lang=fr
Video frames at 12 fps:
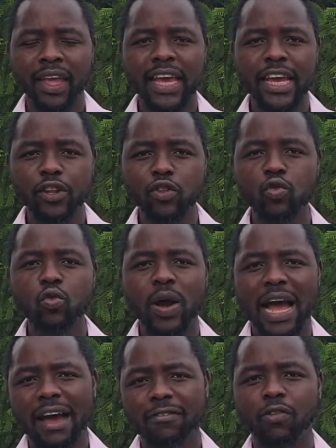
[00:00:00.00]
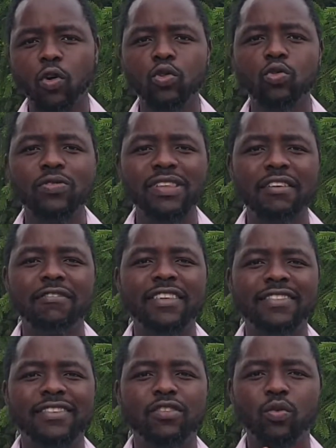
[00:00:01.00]
Et nous, Afro, nous
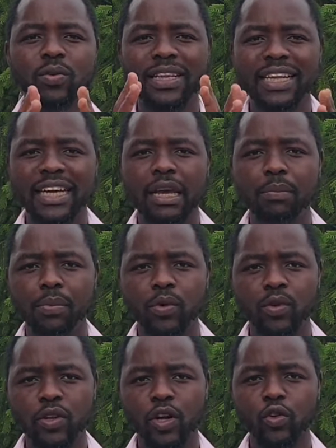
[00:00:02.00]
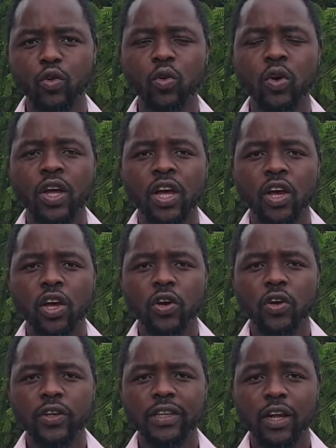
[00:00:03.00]
investissons très peu dans nos,
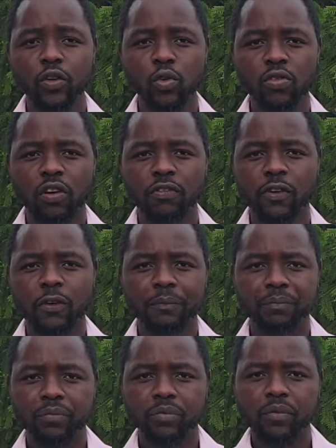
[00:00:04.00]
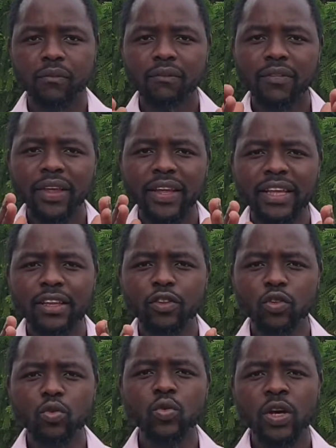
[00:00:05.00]
euh, dans nos enfants
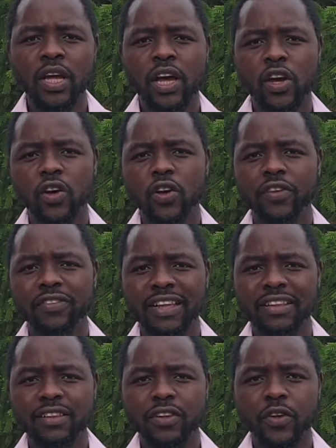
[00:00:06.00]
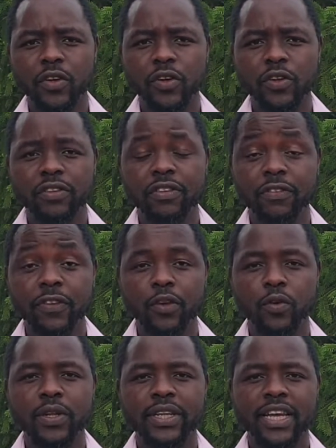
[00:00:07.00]
d'où cette
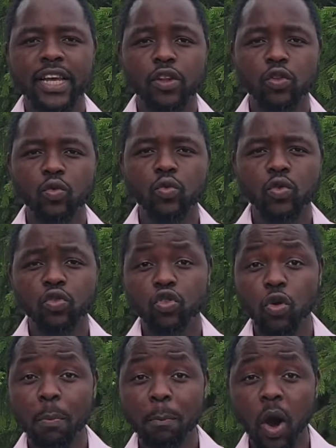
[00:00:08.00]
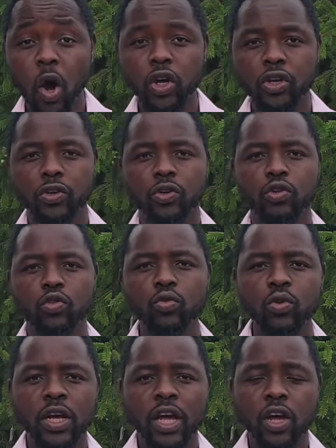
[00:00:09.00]
difficulté, d'où ce manque,
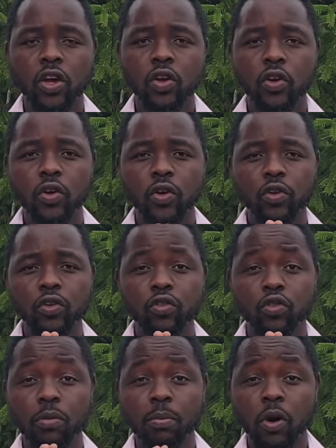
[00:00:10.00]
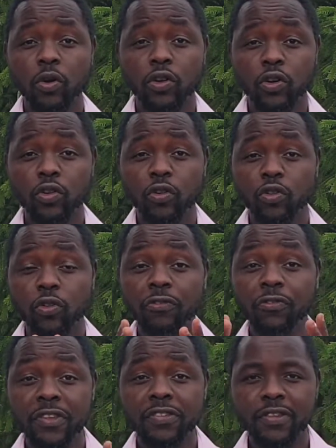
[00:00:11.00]
d'où ce manque de
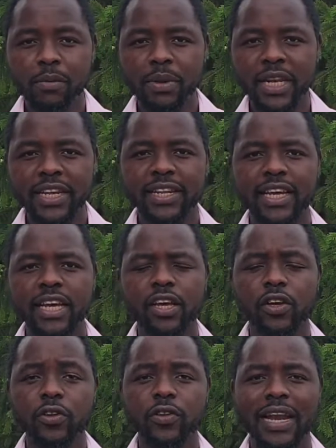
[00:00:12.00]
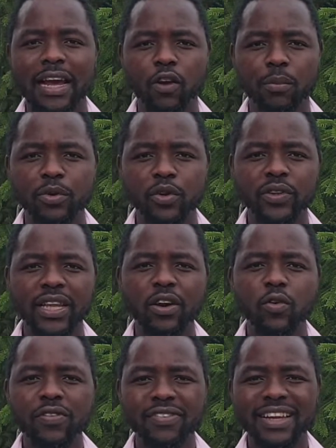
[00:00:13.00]
visibilité de la communauté
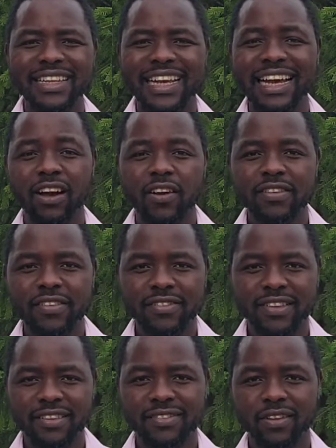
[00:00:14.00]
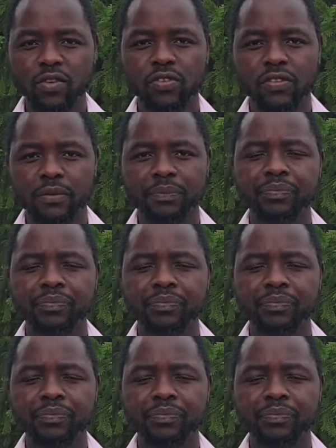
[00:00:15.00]
au sein des grandes instances.